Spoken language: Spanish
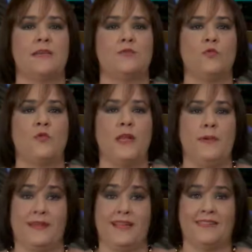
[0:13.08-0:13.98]
su
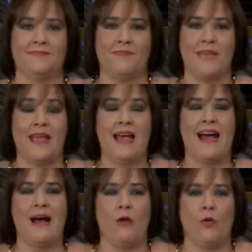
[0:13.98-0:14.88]
libertad.
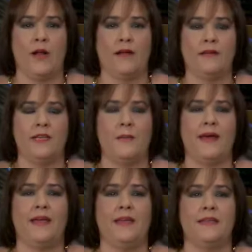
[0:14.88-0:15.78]
Ahora,
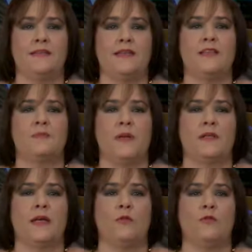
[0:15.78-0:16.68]
imagínense
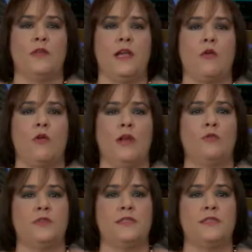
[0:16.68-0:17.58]
despertar un día con la
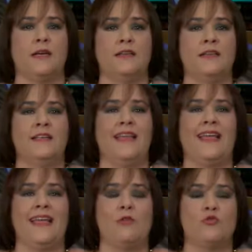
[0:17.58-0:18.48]
noticia de
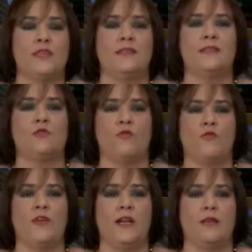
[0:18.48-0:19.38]
que inocentes
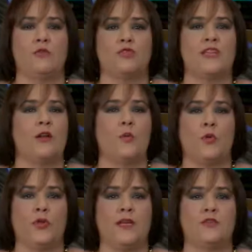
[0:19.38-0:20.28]
confinados ya no
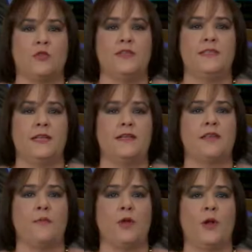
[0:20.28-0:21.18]
podrían solicitar
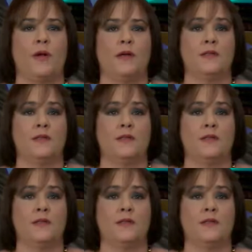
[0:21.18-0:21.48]
esas pruebas.